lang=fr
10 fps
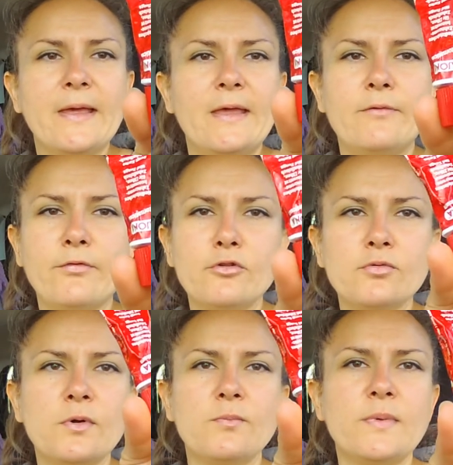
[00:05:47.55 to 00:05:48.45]
Et
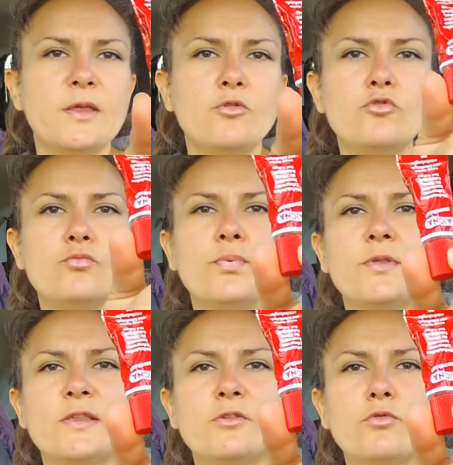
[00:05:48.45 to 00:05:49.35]
franchement, mais une
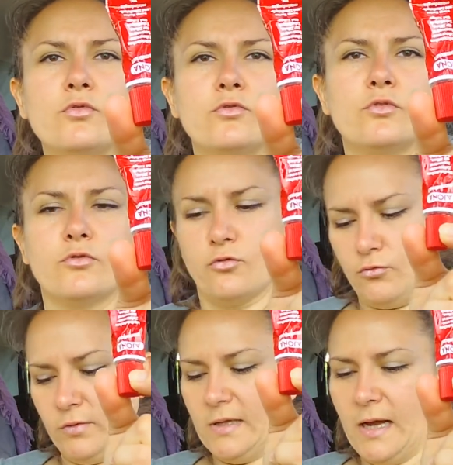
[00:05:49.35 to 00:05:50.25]
petite goutte de
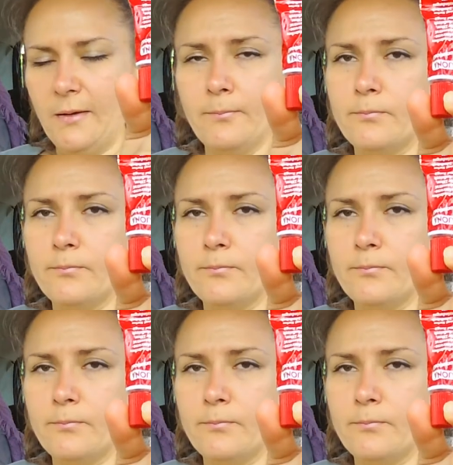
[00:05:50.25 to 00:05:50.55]
celui-là,